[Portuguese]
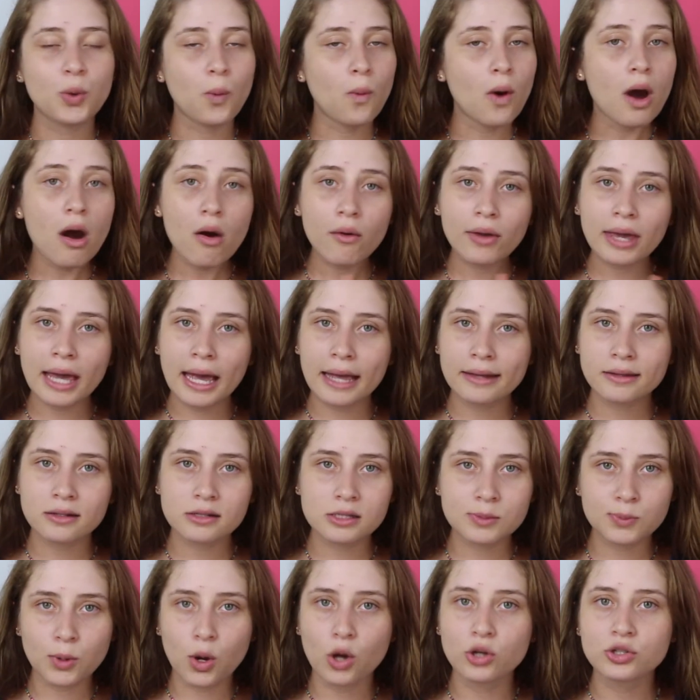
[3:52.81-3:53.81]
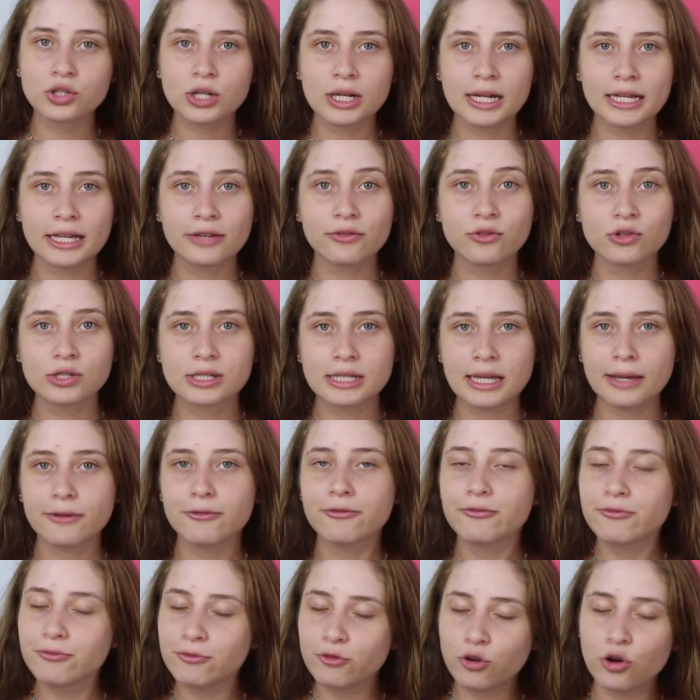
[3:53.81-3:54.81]
qualquer transporte ali que
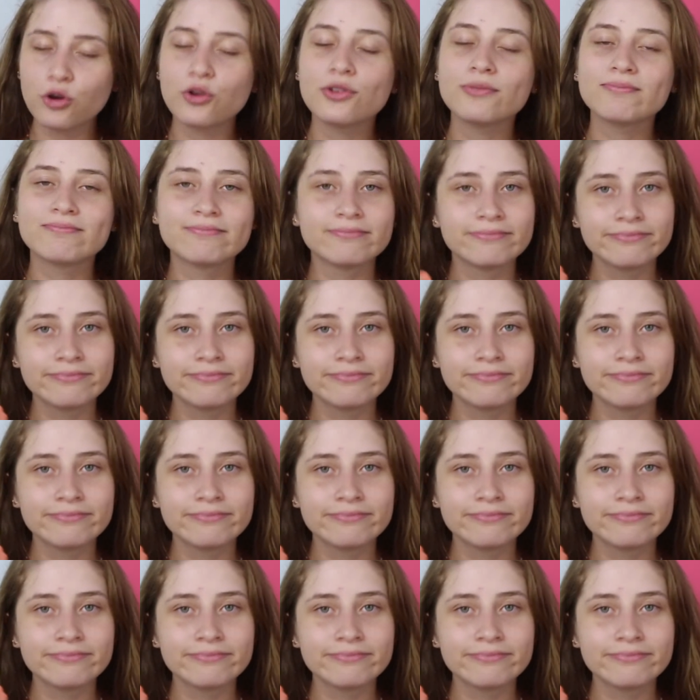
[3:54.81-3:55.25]
você for